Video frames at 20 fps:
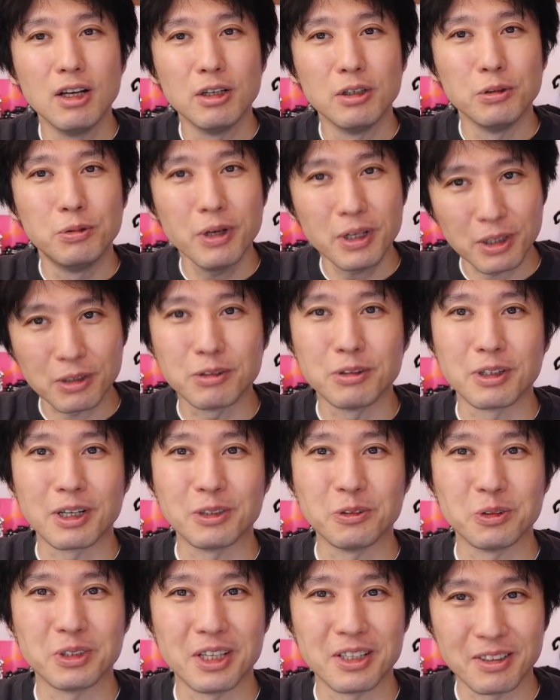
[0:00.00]
増えてくる
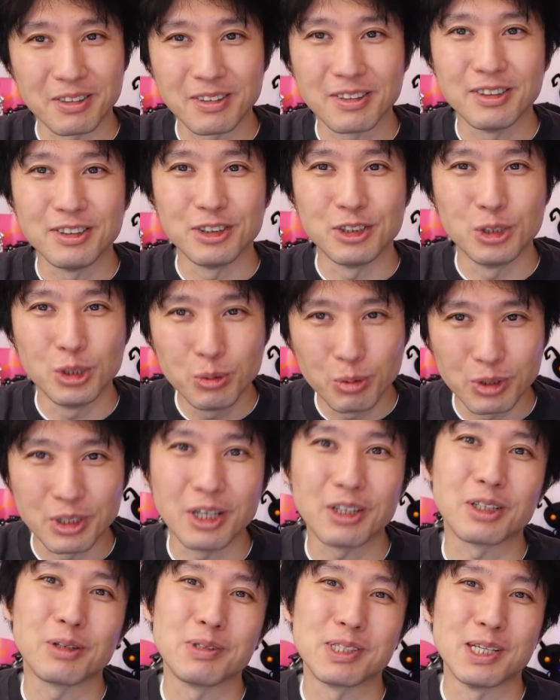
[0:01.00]
可能性、十分
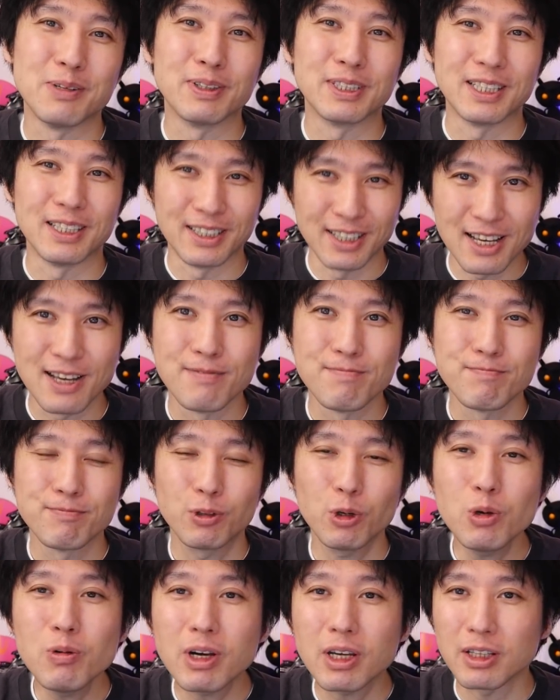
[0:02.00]
にあるかもしれませんね。
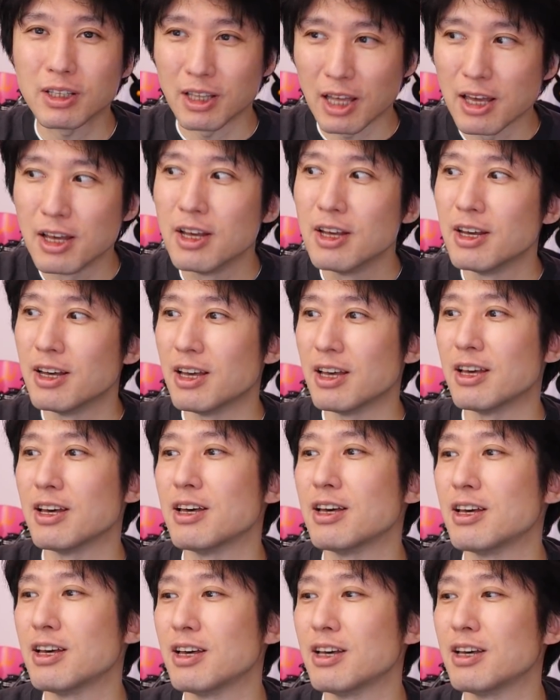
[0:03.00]
というわけでね、
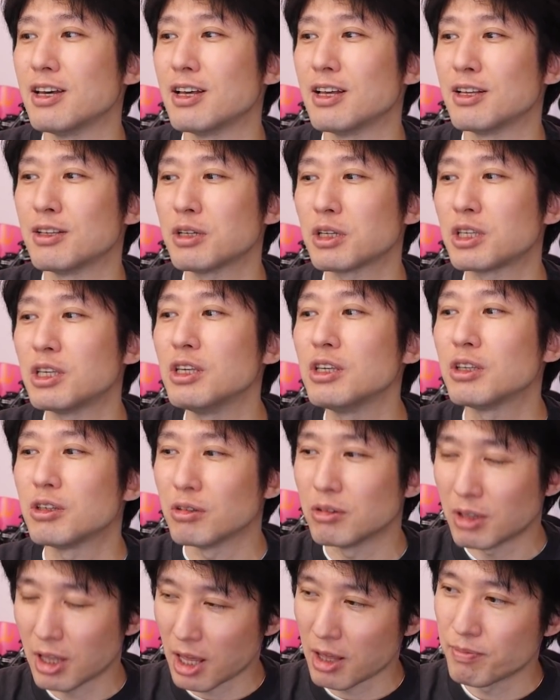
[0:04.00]
えー、じゃあ緊
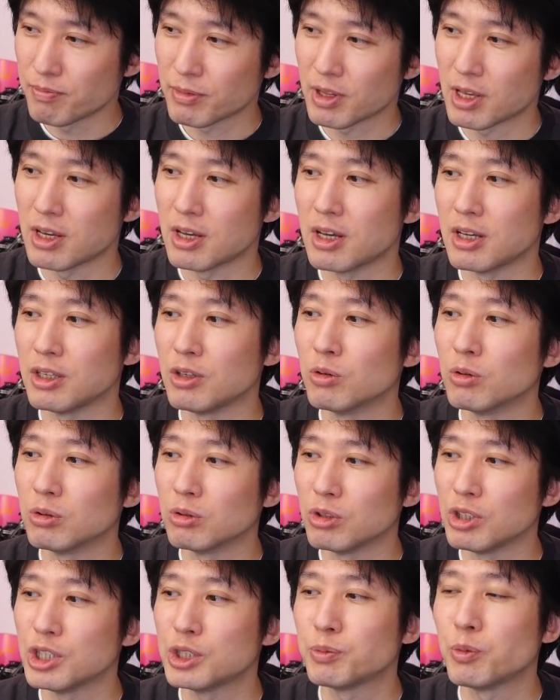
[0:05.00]
急で、えー、日本
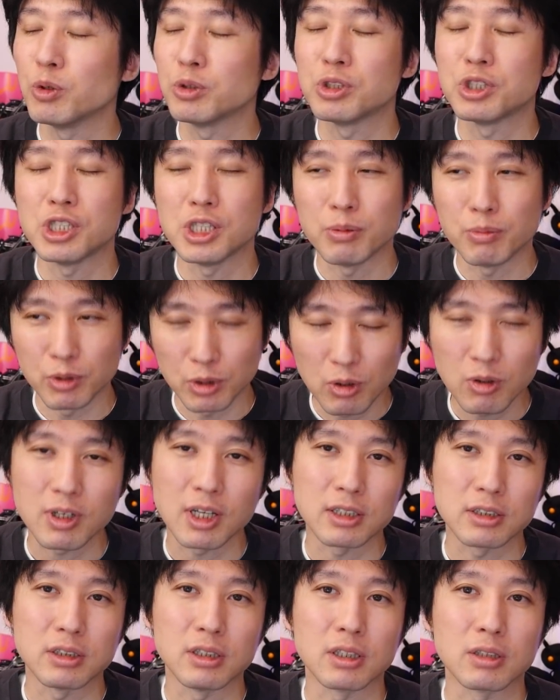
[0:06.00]
の e スポーツチームの
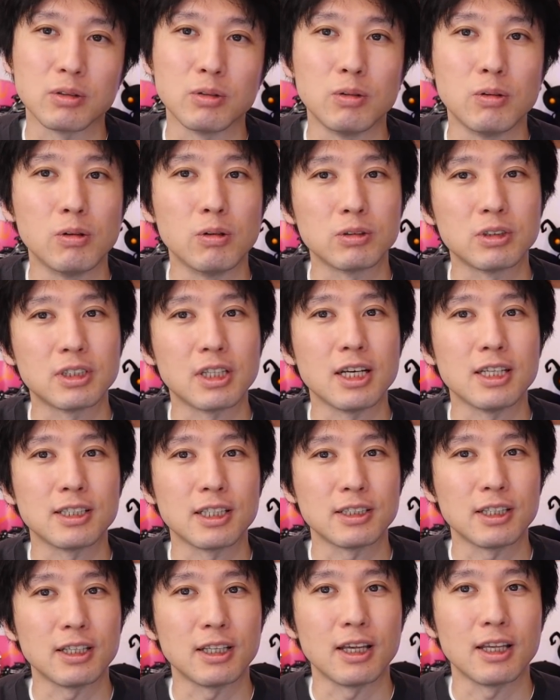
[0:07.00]
活躍をお伝え
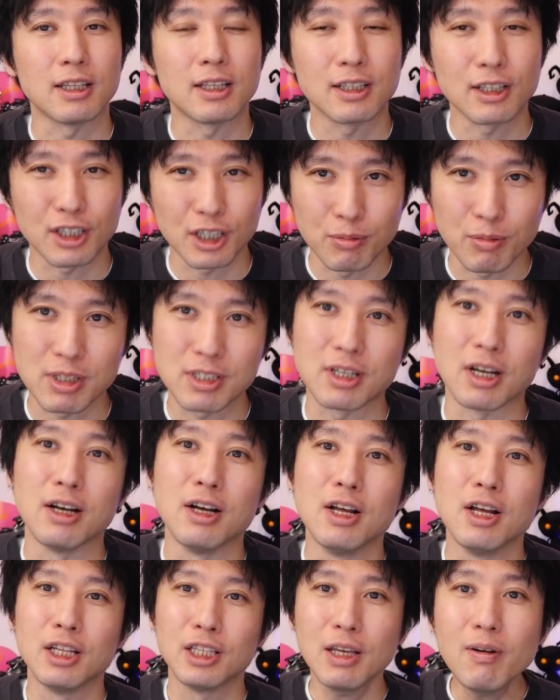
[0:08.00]
させていただきました。
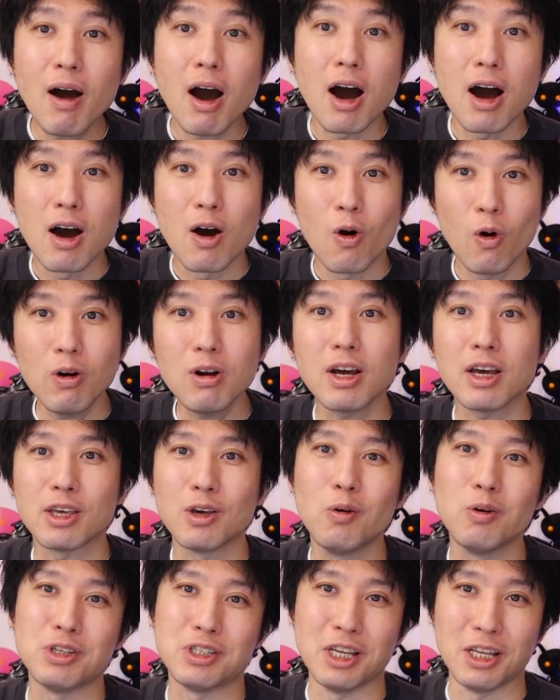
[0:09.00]
では、本来
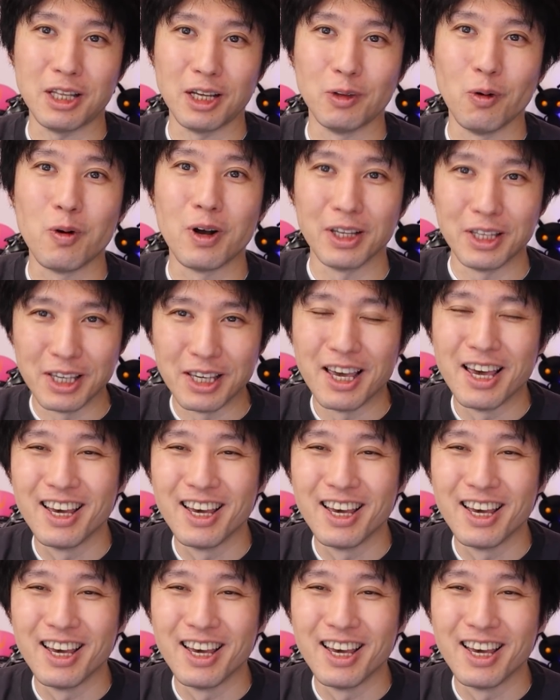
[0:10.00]
用意していた動画に